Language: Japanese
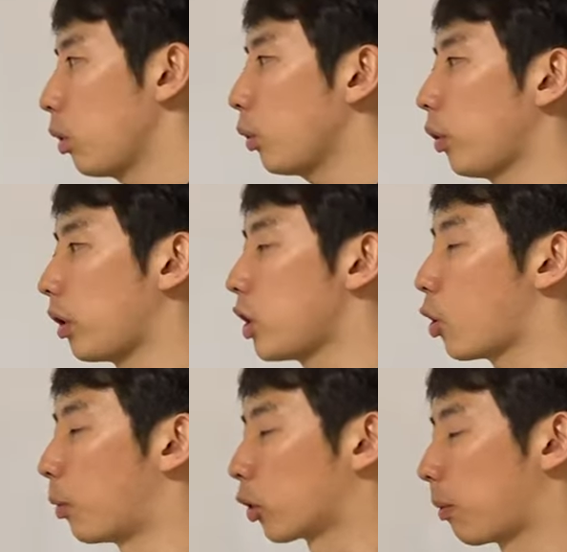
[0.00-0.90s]
ということで2
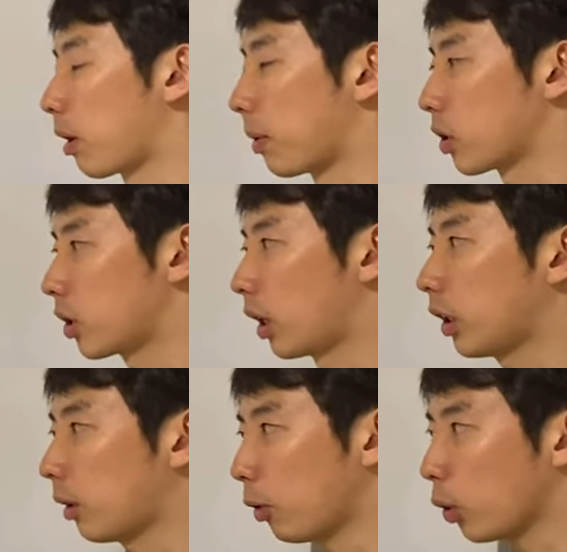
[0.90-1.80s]
個求まりました。
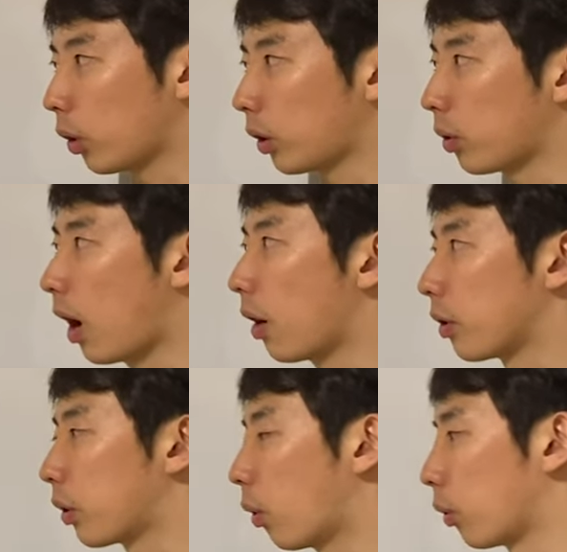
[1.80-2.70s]
ただもう1個ないと
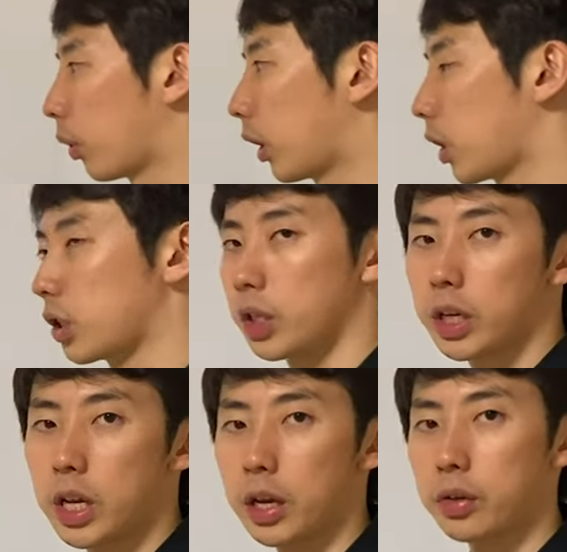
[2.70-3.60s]
R イコールの形にで
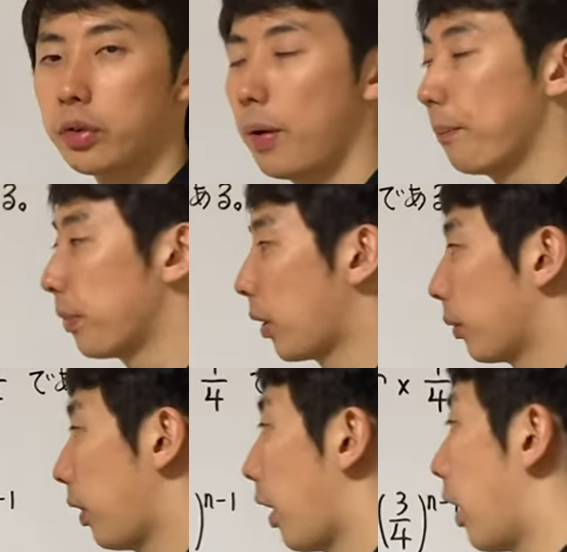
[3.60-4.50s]
きないですね。な
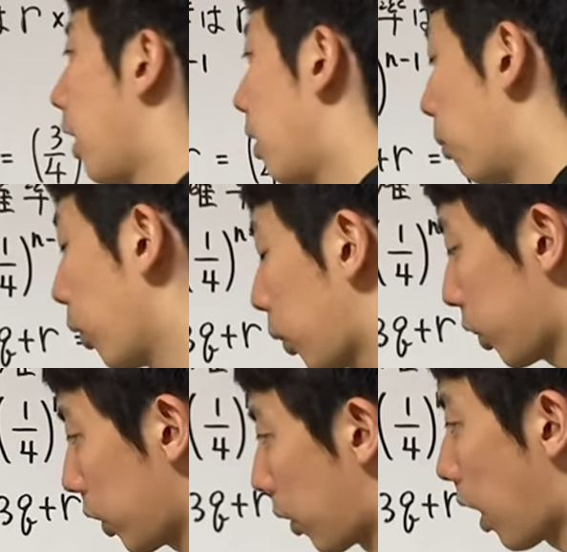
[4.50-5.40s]
のでもう1個
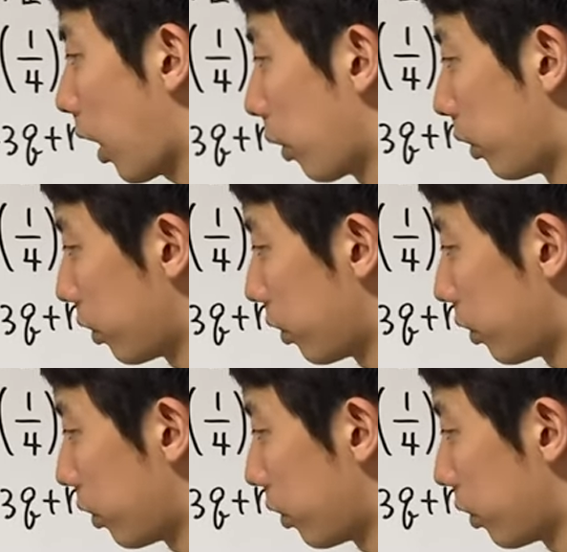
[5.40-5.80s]
式を考えるんで